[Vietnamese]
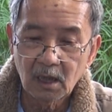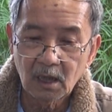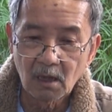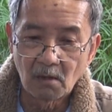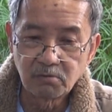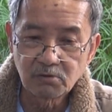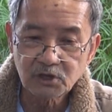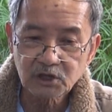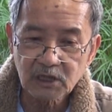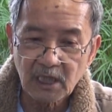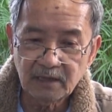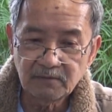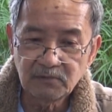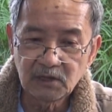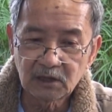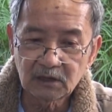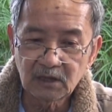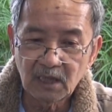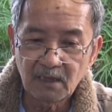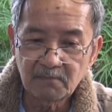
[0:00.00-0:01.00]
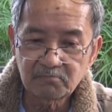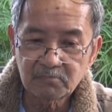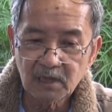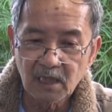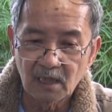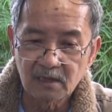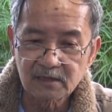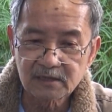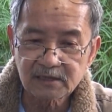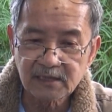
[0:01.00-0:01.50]
Cộng sản Việt Nam
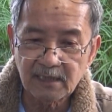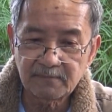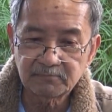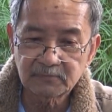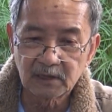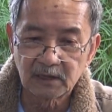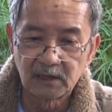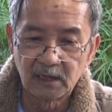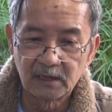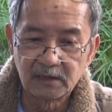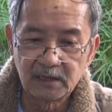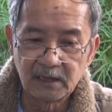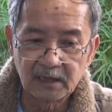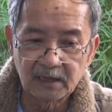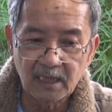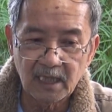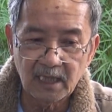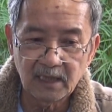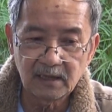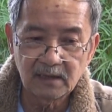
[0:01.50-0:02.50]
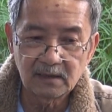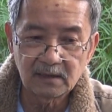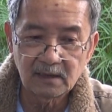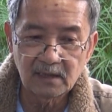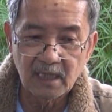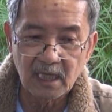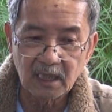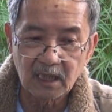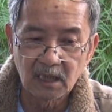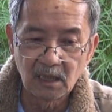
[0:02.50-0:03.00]
cần xem tình hình hiện nay
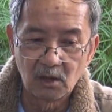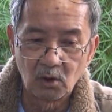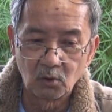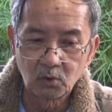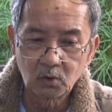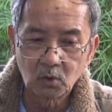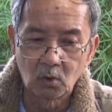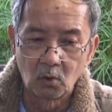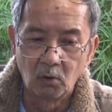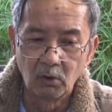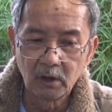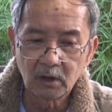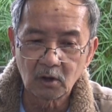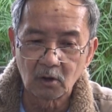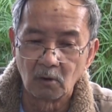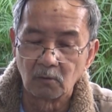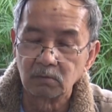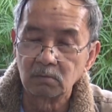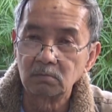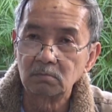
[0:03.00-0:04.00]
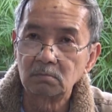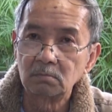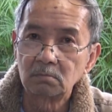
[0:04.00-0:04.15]
là cơ hội cuối cùng